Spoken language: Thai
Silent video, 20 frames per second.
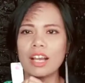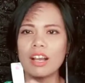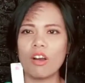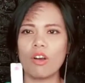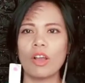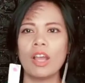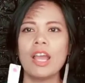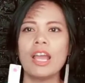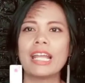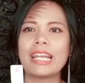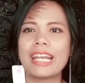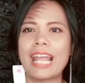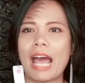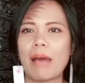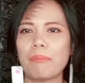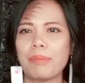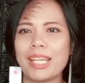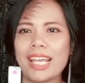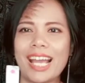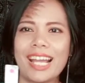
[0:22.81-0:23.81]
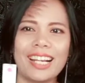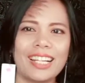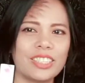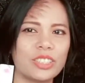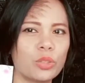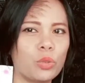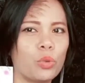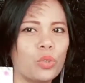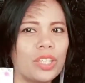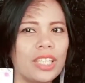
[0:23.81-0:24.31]
ของดาบพิฆาตอ
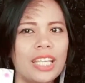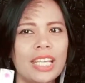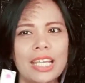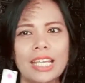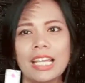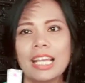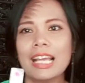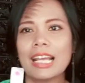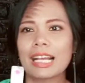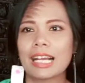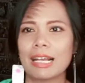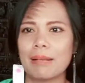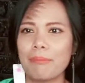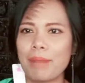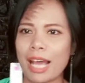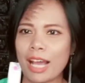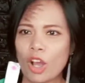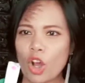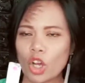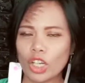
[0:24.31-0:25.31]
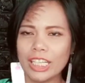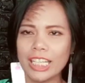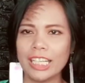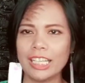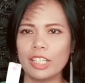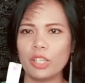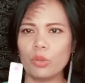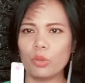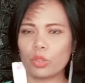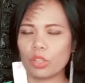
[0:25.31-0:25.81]
สูรที่กำลังฮอตฮิ
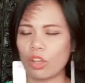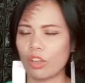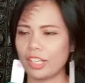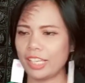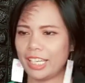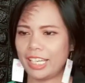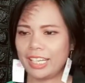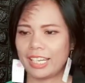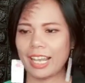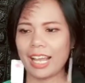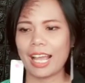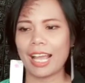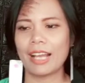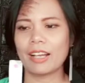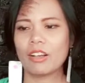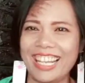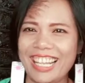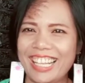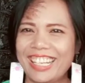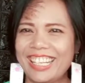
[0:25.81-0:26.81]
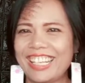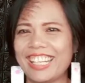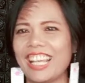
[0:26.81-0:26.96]
ตอยู่ตอนนี้นะคะก็